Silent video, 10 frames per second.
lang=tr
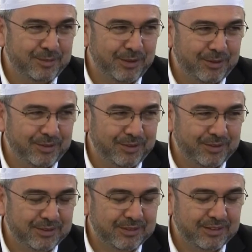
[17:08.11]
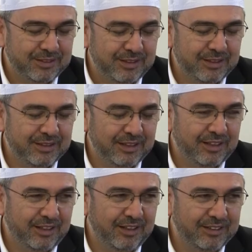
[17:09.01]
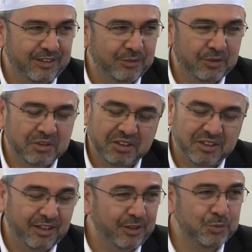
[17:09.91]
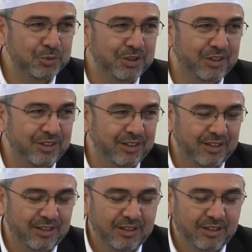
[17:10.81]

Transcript: Öyle diyor. İki dakika kadar diyor. iki dakika, üç dakika.